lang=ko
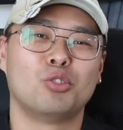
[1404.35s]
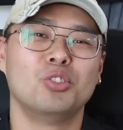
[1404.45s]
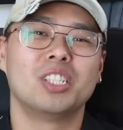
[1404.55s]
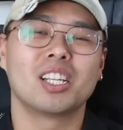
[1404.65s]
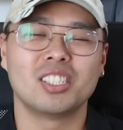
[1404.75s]

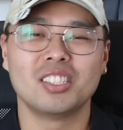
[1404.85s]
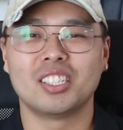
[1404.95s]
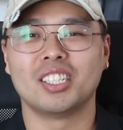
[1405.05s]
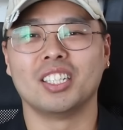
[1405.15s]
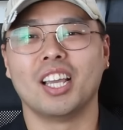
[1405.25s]

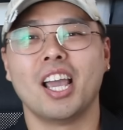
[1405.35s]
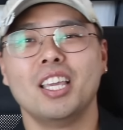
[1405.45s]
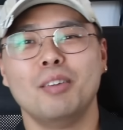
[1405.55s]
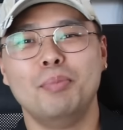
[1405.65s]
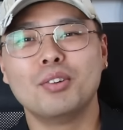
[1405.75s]
중상층들은 예,
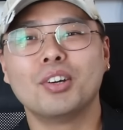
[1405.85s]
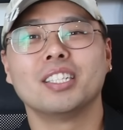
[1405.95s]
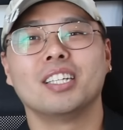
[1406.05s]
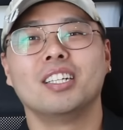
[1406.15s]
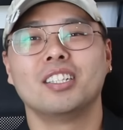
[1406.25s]
이 미국에
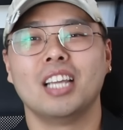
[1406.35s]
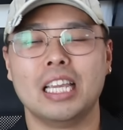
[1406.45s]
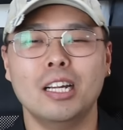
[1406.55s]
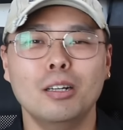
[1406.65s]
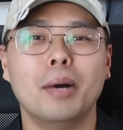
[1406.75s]
사는 그냥
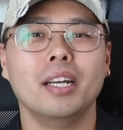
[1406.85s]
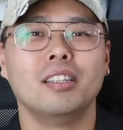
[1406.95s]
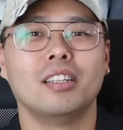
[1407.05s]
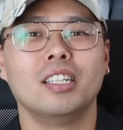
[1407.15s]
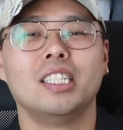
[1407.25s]

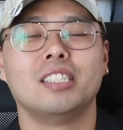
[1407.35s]
일반인들은 이제